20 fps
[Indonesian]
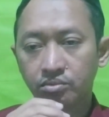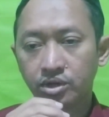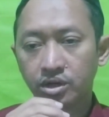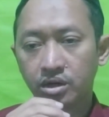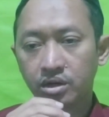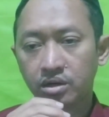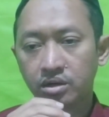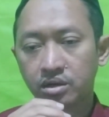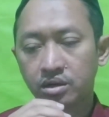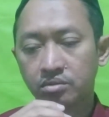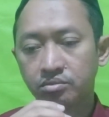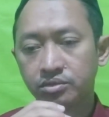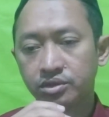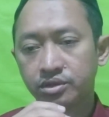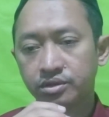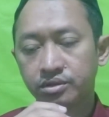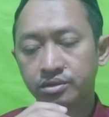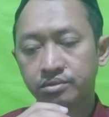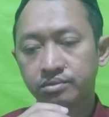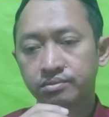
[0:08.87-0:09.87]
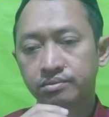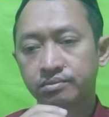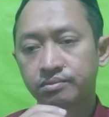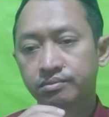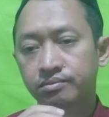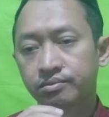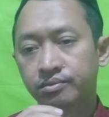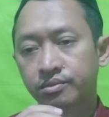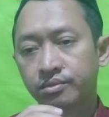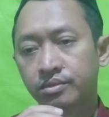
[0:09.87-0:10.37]
alamin
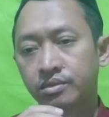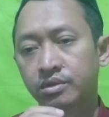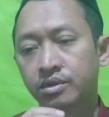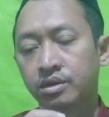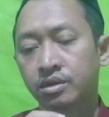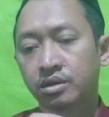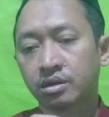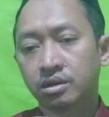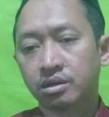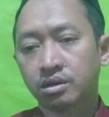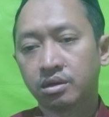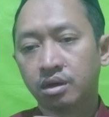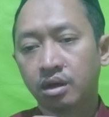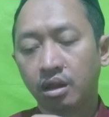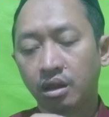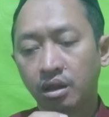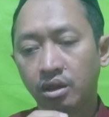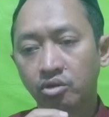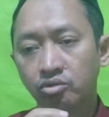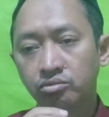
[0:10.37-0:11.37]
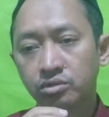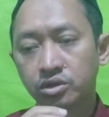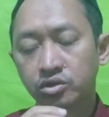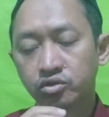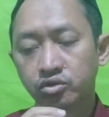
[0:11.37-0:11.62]
Allahumma